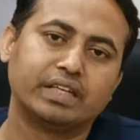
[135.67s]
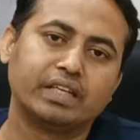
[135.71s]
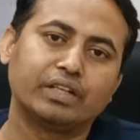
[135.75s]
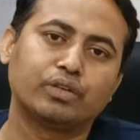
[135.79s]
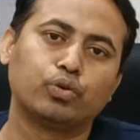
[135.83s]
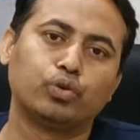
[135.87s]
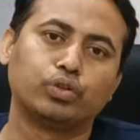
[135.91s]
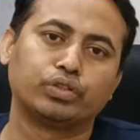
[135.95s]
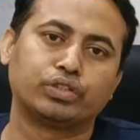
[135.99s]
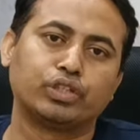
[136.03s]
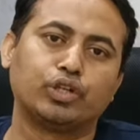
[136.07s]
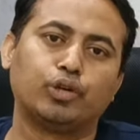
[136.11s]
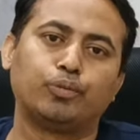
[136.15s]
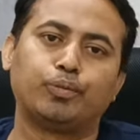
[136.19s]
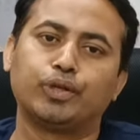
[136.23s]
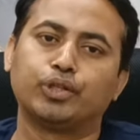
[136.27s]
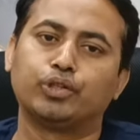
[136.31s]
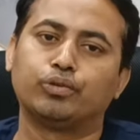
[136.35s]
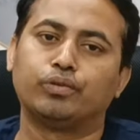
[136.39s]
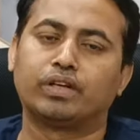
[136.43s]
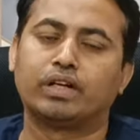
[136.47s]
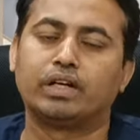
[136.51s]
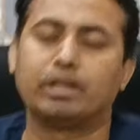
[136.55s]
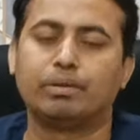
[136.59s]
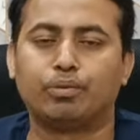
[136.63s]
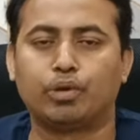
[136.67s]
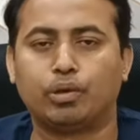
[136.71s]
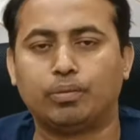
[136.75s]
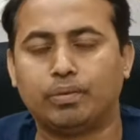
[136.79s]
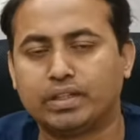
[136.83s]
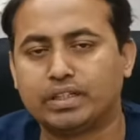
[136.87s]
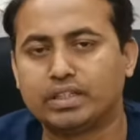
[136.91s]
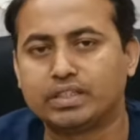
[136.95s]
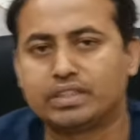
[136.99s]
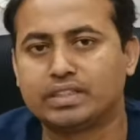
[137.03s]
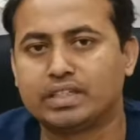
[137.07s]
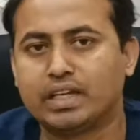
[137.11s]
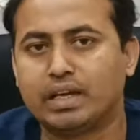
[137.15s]
সেই কোর্সের ওপরে তোমাকে
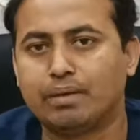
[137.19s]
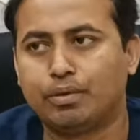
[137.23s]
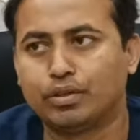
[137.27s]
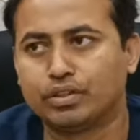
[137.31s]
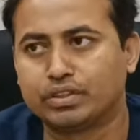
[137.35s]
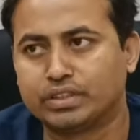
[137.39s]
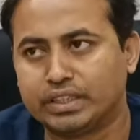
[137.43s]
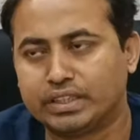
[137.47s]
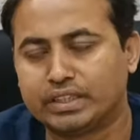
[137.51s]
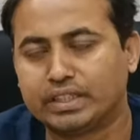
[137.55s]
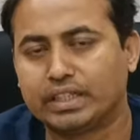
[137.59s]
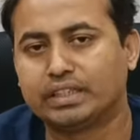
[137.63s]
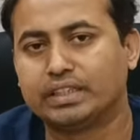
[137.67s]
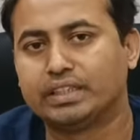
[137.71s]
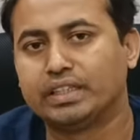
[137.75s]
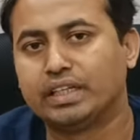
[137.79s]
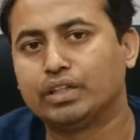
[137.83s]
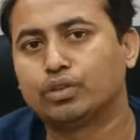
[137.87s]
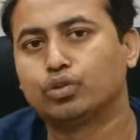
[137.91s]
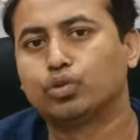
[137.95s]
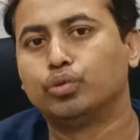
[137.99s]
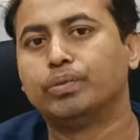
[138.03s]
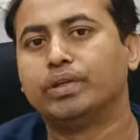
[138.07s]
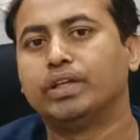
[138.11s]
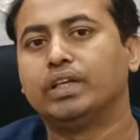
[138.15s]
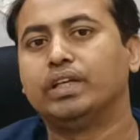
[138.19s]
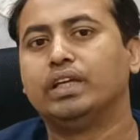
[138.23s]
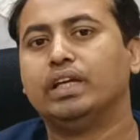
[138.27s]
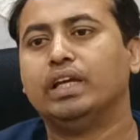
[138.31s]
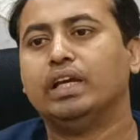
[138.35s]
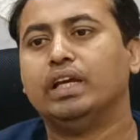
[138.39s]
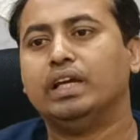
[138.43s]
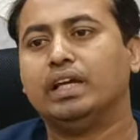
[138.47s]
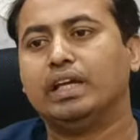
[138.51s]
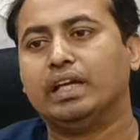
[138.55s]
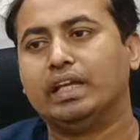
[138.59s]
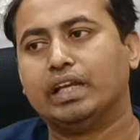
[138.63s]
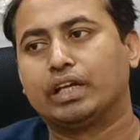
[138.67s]
ডিপ্লোমা দিচ্ছে এবং যেটা দিয়ে তুমি
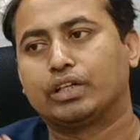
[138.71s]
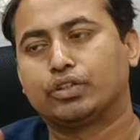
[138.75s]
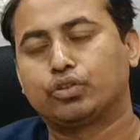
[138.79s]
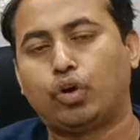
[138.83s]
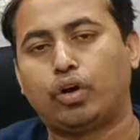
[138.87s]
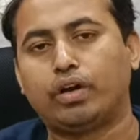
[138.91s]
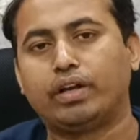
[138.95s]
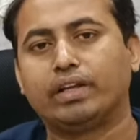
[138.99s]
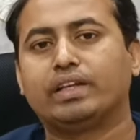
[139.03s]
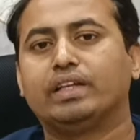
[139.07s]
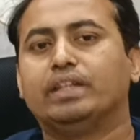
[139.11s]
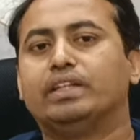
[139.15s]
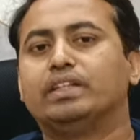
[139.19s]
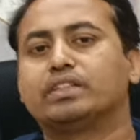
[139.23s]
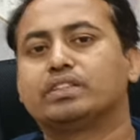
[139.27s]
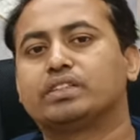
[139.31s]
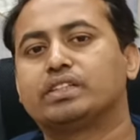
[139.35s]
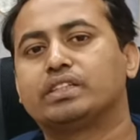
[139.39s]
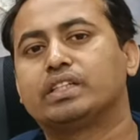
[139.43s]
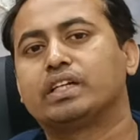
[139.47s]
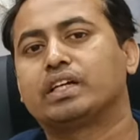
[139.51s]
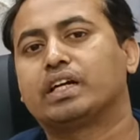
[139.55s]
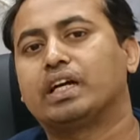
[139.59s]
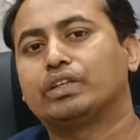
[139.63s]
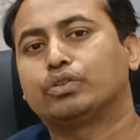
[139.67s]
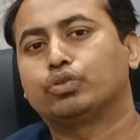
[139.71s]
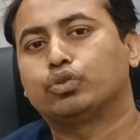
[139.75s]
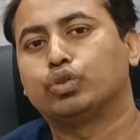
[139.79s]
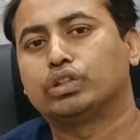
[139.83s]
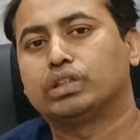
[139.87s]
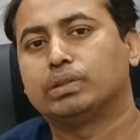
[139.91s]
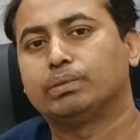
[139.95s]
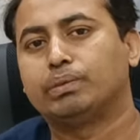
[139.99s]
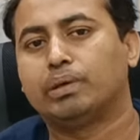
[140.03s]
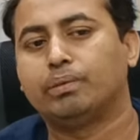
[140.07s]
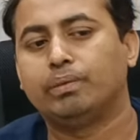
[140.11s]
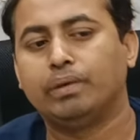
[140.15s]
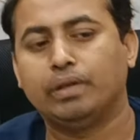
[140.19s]
ইলেকট্রনিক ইন্ডাস্ট্রিতে কাজ
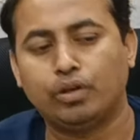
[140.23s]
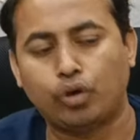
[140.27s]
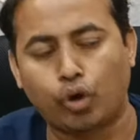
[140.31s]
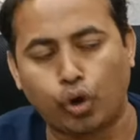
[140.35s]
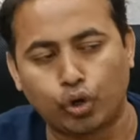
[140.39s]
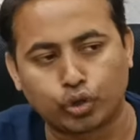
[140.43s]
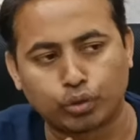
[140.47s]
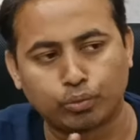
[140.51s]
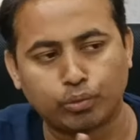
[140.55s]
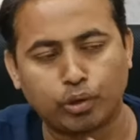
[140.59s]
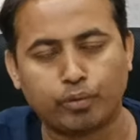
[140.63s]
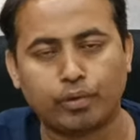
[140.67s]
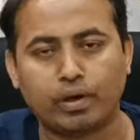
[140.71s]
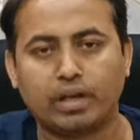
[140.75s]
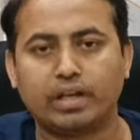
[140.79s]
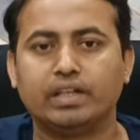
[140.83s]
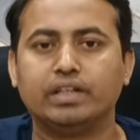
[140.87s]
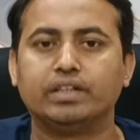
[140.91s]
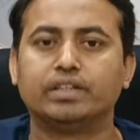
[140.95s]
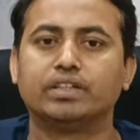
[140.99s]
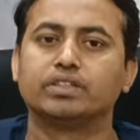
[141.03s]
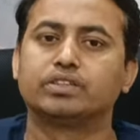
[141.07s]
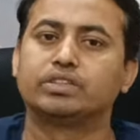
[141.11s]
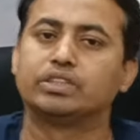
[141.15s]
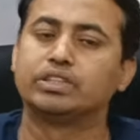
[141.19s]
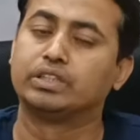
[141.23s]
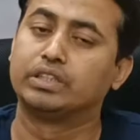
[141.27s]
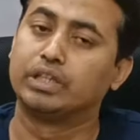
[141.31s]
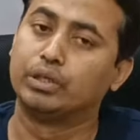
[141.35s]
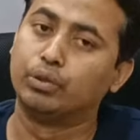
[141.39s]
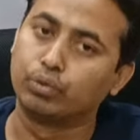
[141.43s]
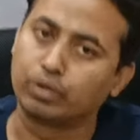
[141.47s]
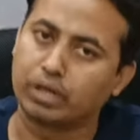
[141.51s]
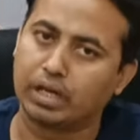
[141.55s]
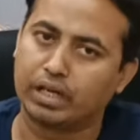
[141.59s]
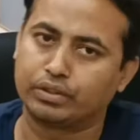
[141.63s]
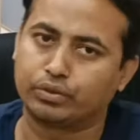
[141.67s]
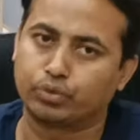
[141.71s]
করতে পারবে অটোমোবাইল
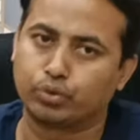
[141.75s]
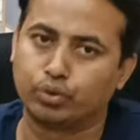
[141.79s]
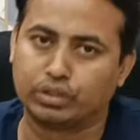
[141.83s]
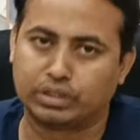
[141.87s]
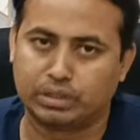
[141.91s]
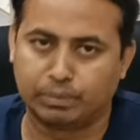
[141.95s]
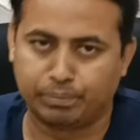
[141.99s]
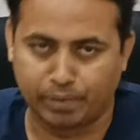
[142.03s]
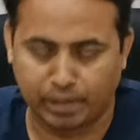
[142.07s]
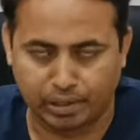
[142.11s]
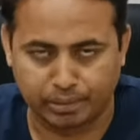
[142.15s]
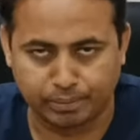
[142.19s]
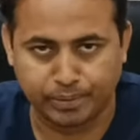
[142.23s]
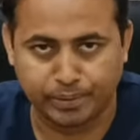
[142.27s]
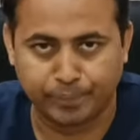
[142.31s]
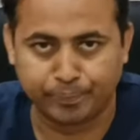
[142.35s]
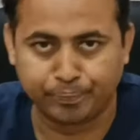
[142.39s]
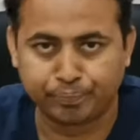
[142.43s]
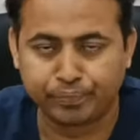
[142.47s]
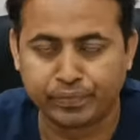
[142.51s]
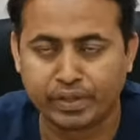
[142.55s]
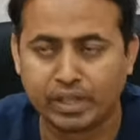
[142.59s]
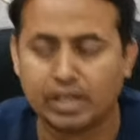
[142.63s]
ইন্ডাস্ট্রিতেও কাজ করতে পারবে